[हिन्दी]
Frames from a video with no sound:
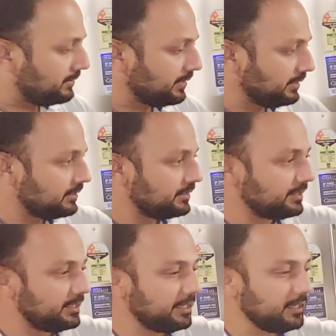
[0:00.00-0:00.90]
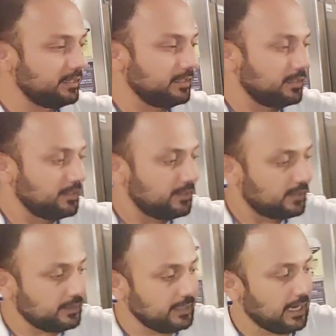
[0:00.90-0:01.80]
पीस है ठीक है ओके
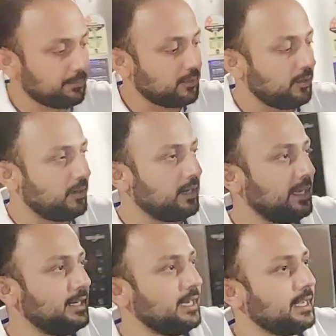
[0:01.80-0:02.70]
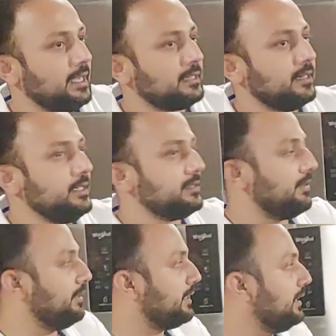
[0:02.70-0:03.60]
ये आपका ऑनलाइन आ रहा है थर्टी
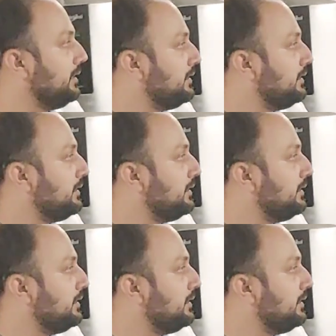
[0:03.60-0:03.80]
सेवन का